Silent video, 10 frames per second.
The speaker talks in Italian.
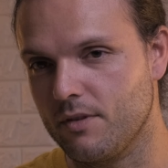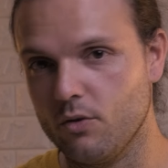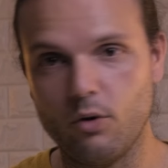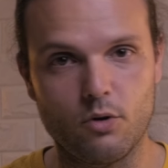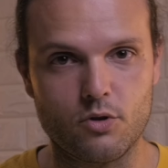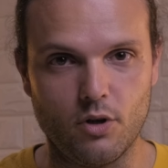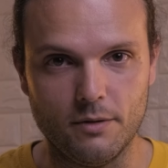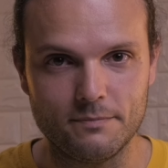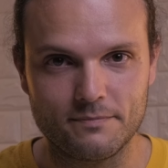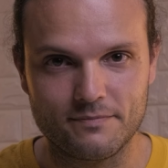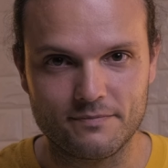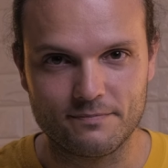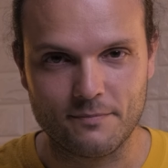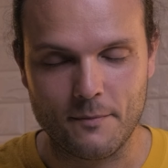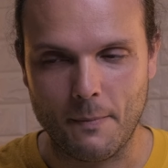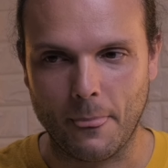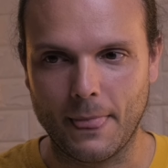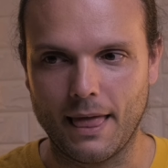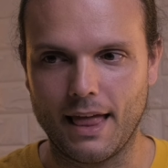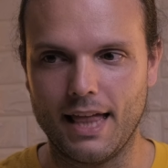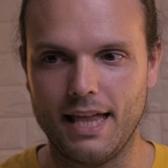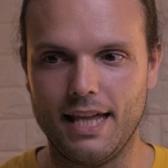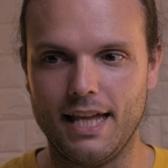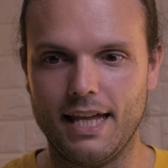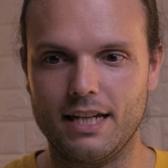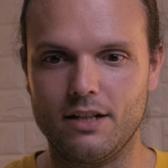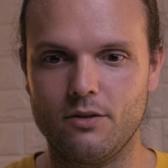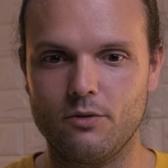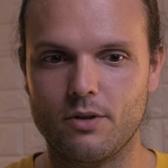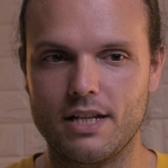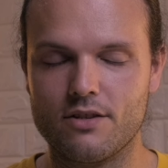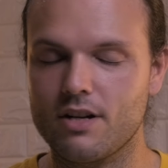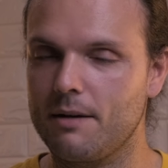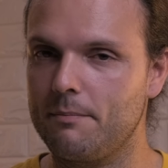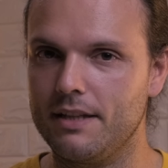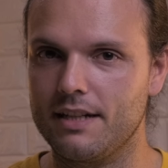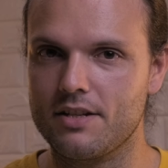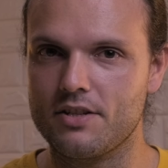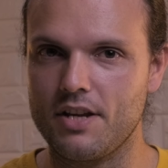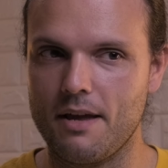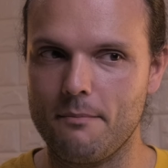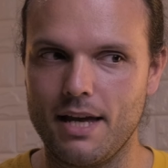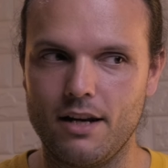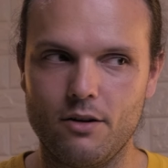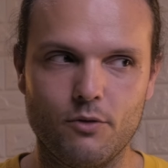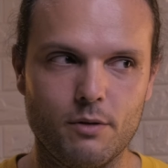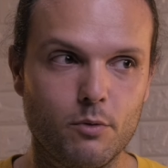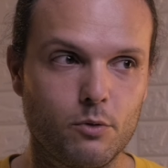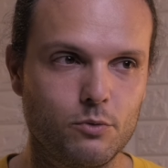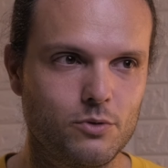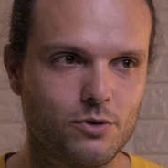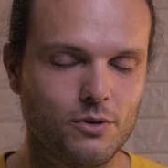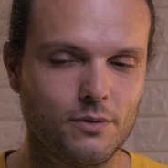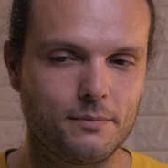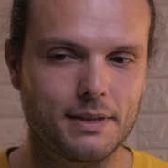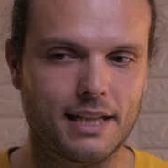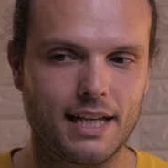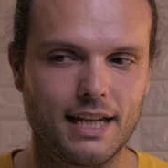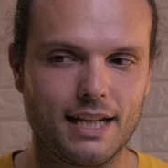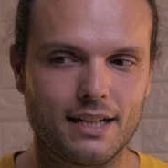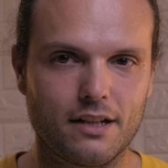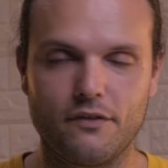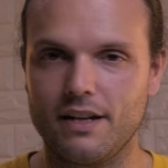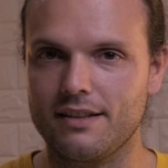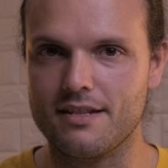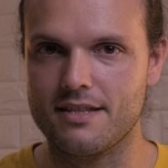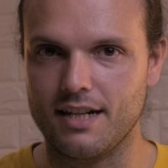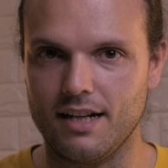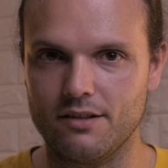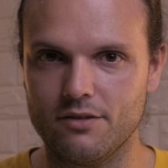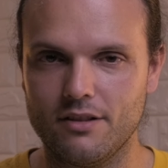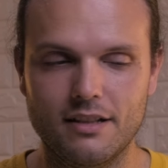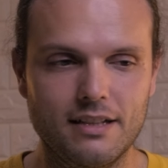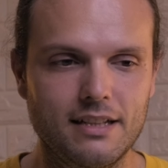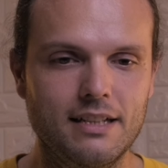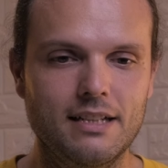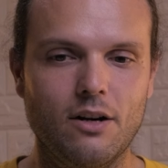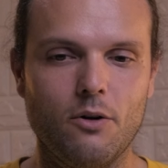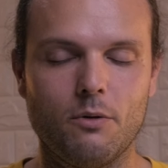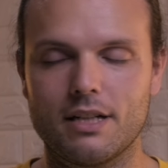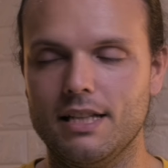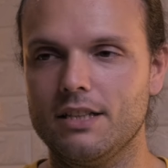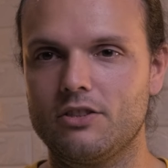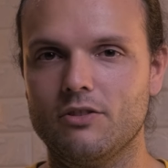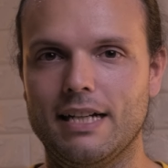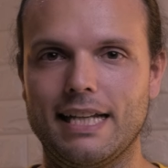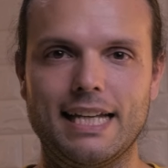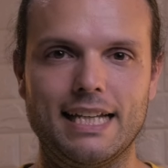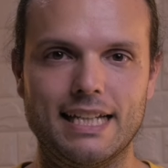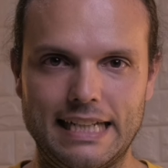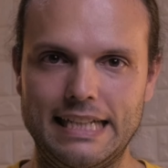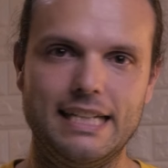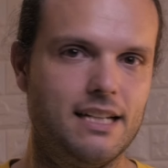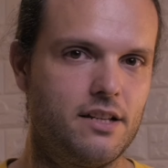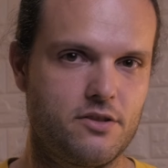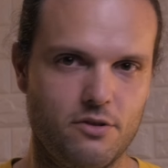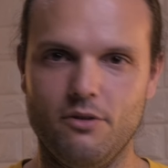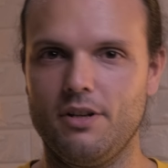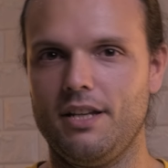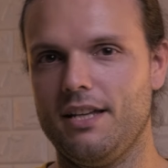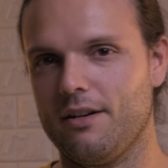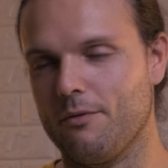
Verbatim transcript: Non lo so, eh, non riesco a capire se è bello e brutto perché riflette strano. Ho guardato anche reel, storie e